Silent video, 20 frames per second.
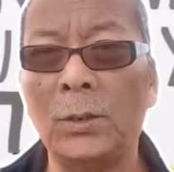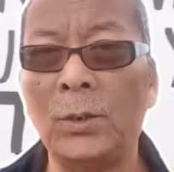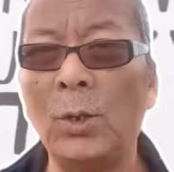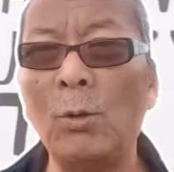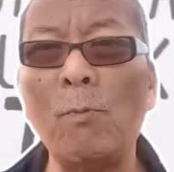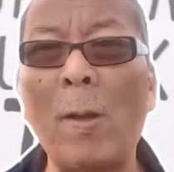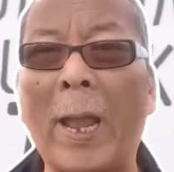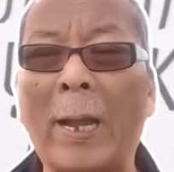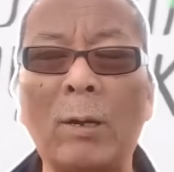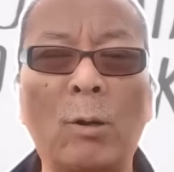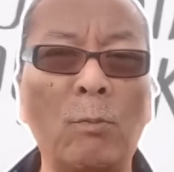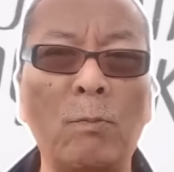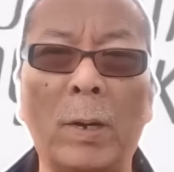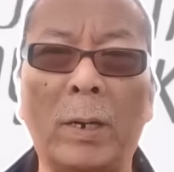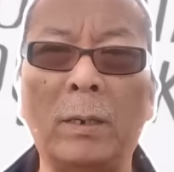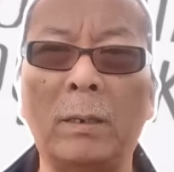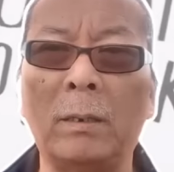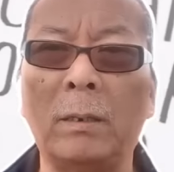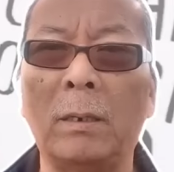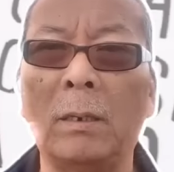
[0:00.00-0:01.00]
số mạng của
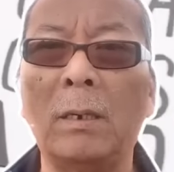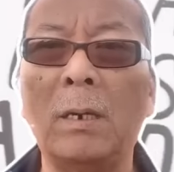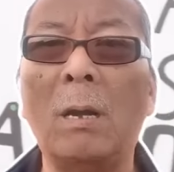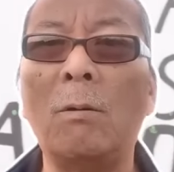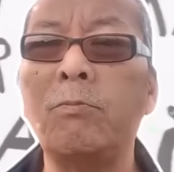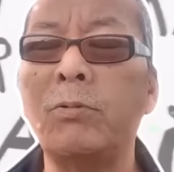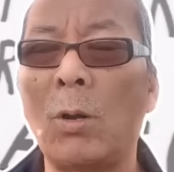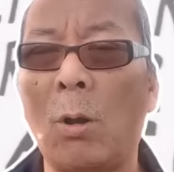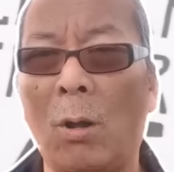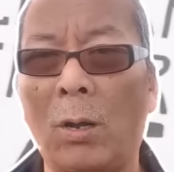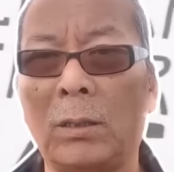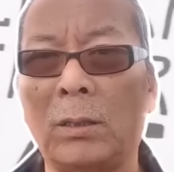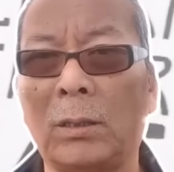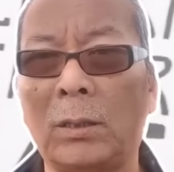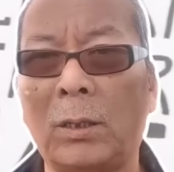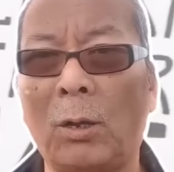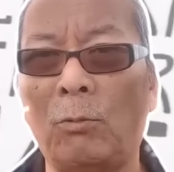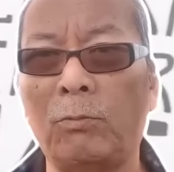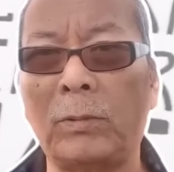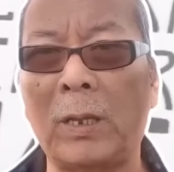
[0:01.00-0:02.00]
mình không còn
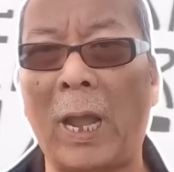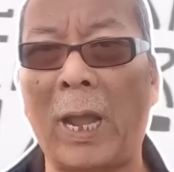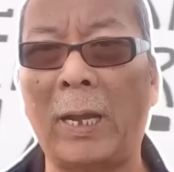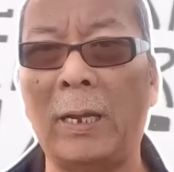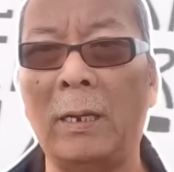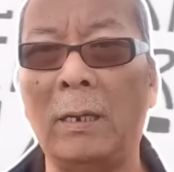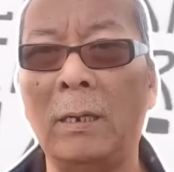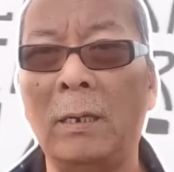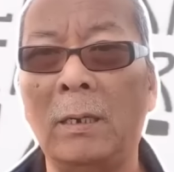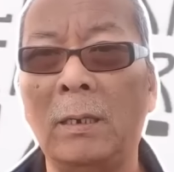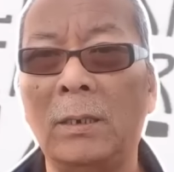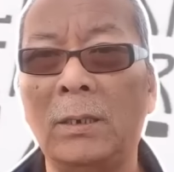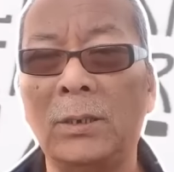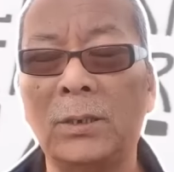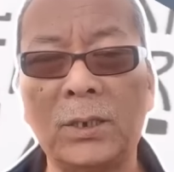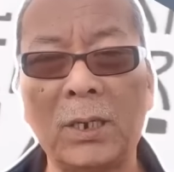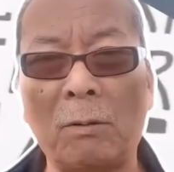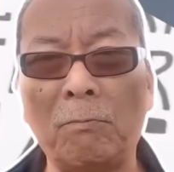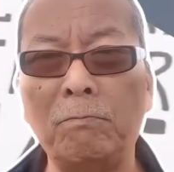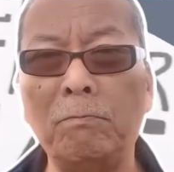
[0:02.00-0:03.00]
tồn tại
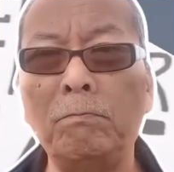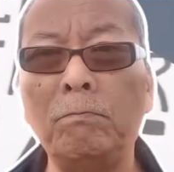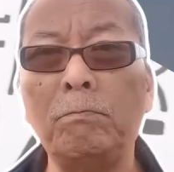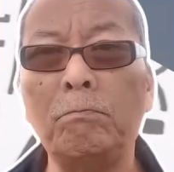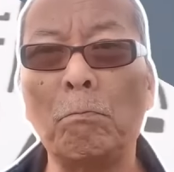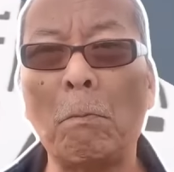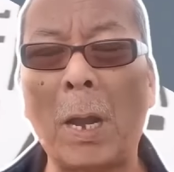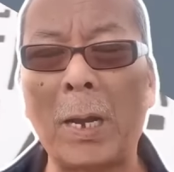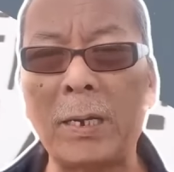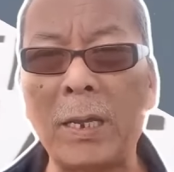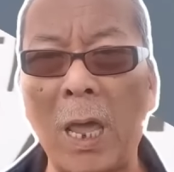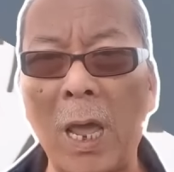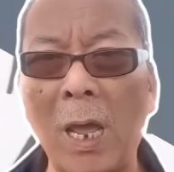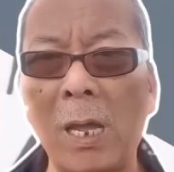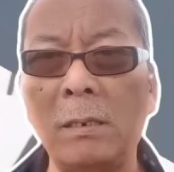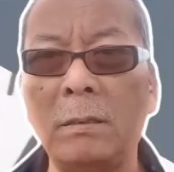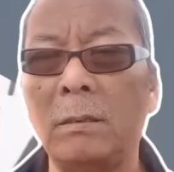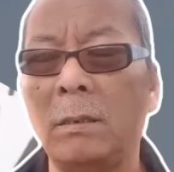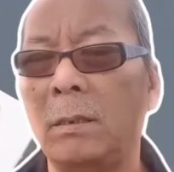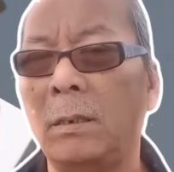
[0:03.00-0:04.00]
sống bằng
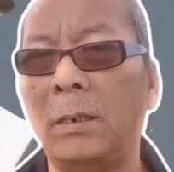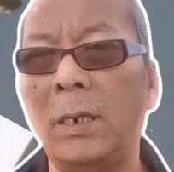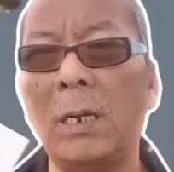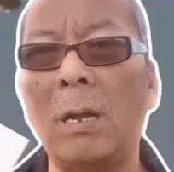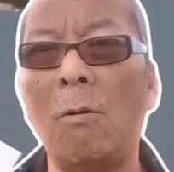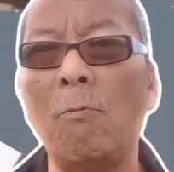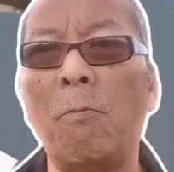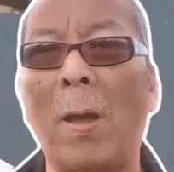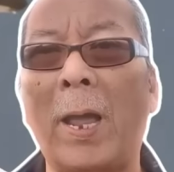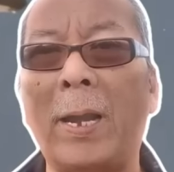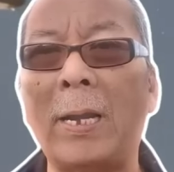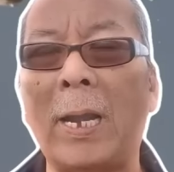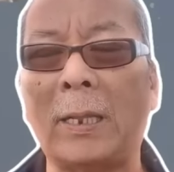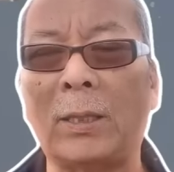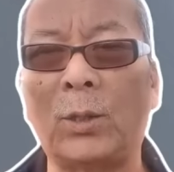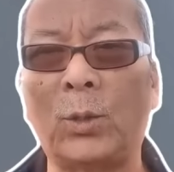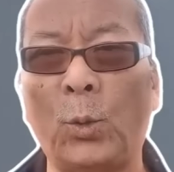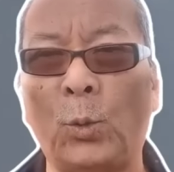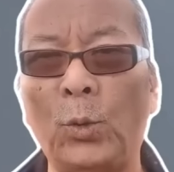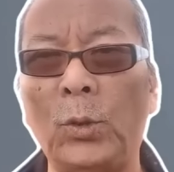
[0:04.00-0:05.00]
giờ chứ không phải là
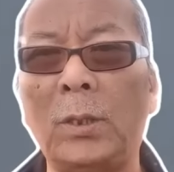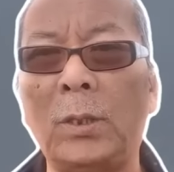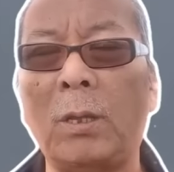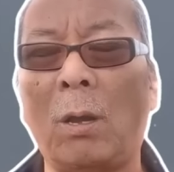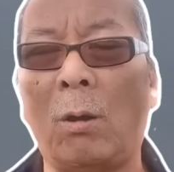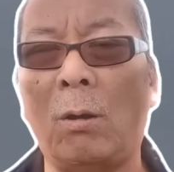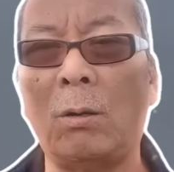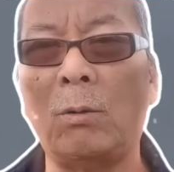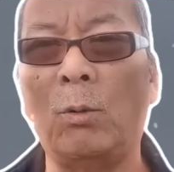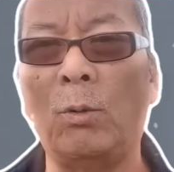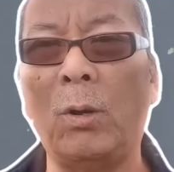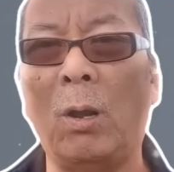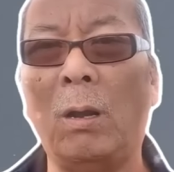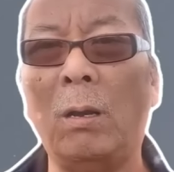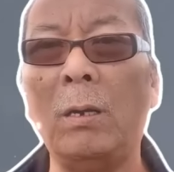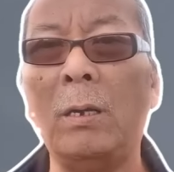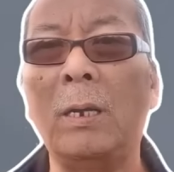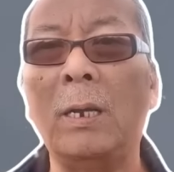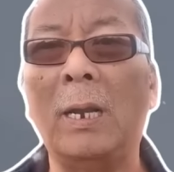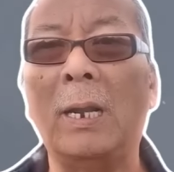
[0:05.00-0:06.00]
tuổi thọ của
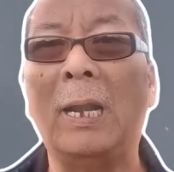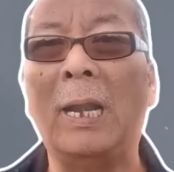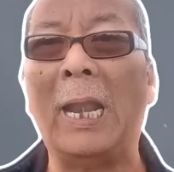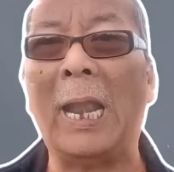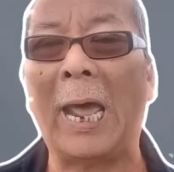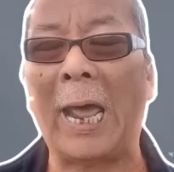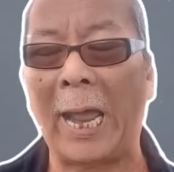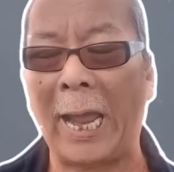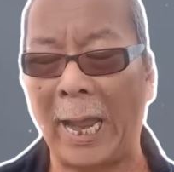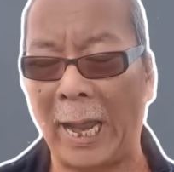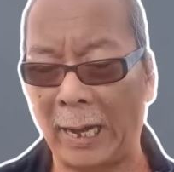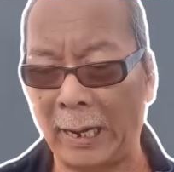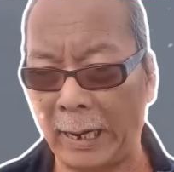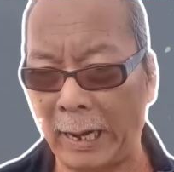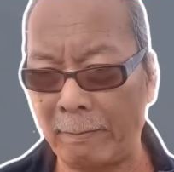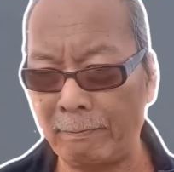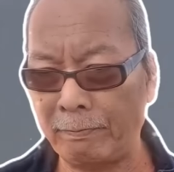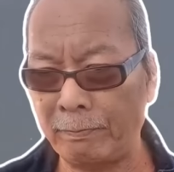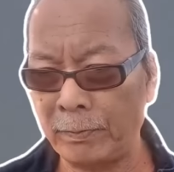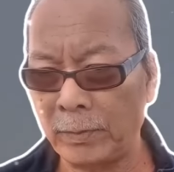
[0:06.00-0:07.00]
nó là hàng
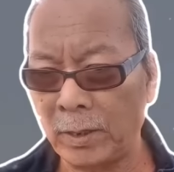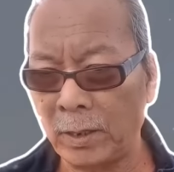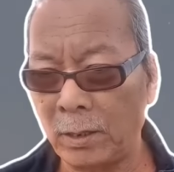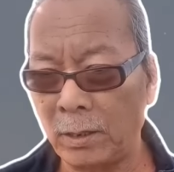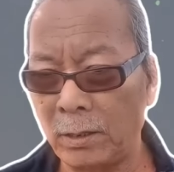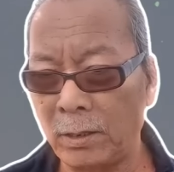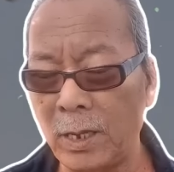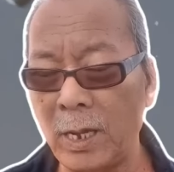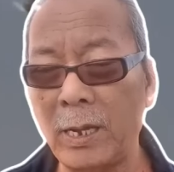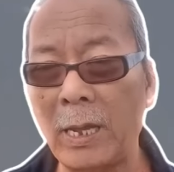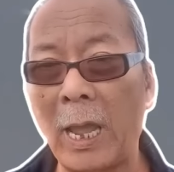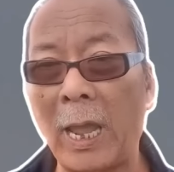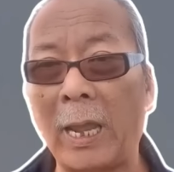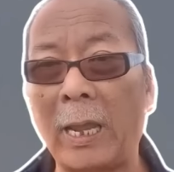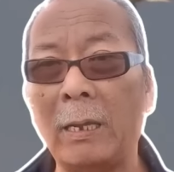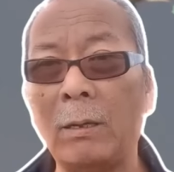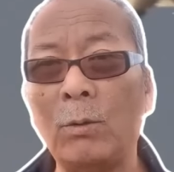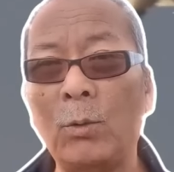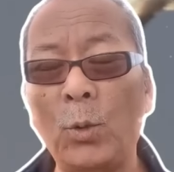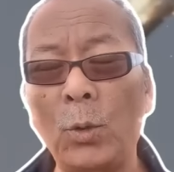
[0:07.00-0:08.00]
năm vì
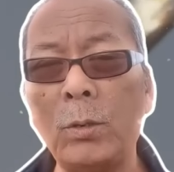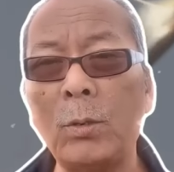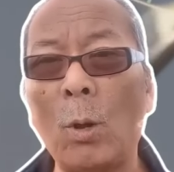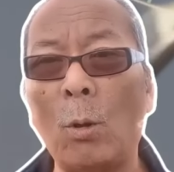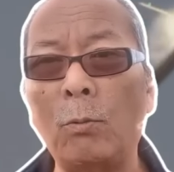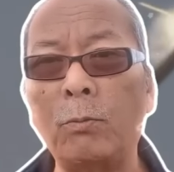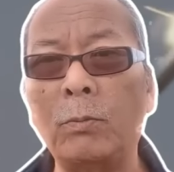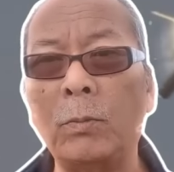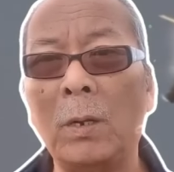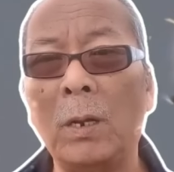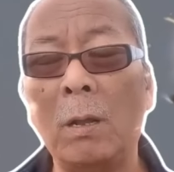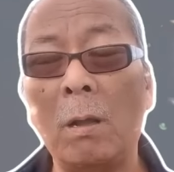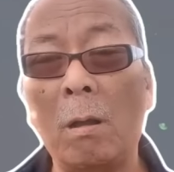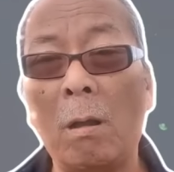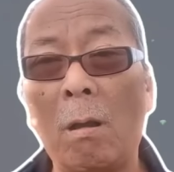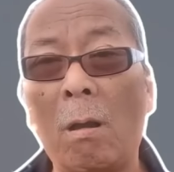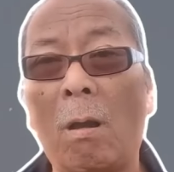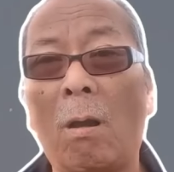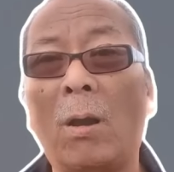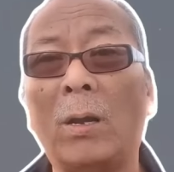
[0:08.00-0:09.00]
vậy cuối cùng
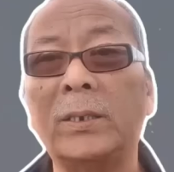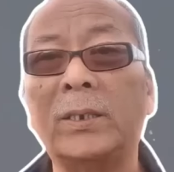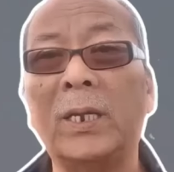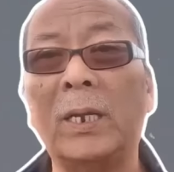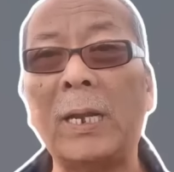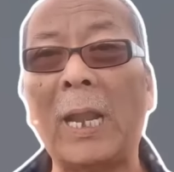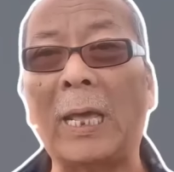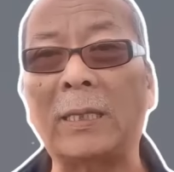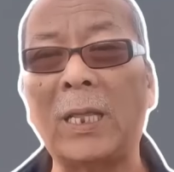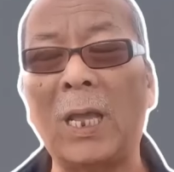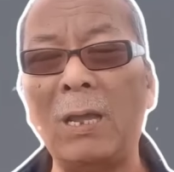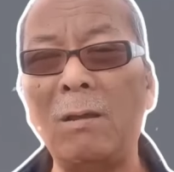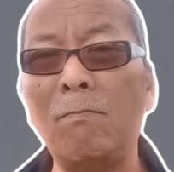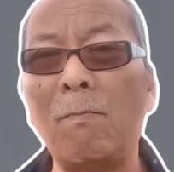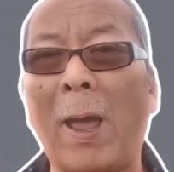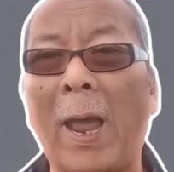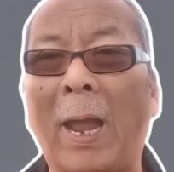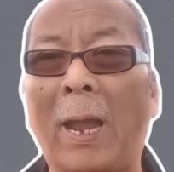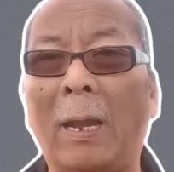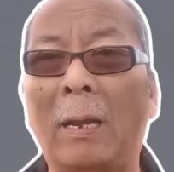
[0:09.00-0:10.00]
họ sẽ là thế
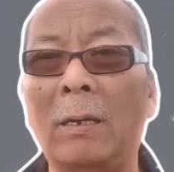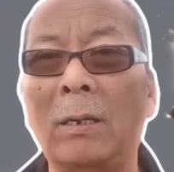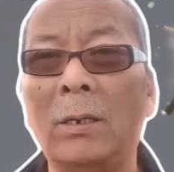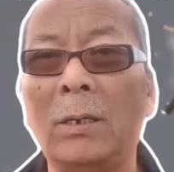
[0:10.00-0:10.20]
mạng